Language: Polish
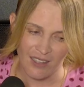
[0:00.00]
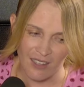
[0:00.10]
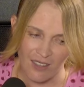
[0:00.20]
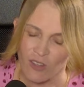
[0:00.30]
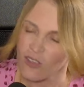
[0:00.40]

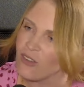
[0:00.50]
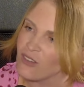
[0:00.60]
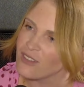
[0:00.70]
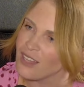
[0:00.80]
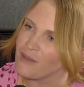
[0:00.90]
to
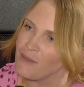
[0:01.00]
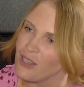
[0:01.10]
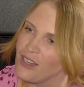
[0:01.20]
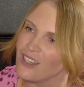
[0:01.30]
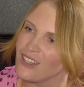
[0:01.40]
tak
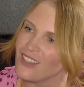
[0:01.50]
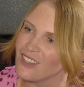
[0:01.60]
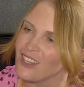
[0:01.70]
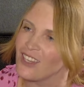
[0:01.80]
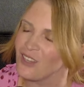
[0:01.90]
myślę
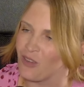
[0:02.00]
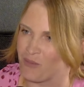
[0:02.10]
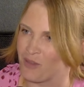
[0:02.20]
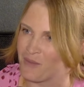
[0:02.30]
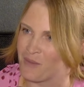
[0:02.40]
dzięki
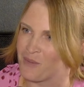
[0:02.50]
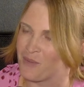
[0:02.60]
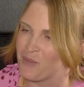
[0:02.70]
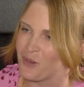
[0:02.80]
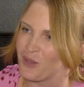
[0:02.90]
tobie, bo po
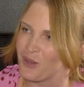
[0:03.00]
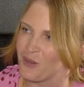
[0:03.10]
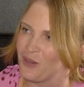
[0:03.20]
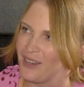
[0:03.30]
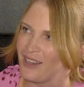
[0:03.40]
prostu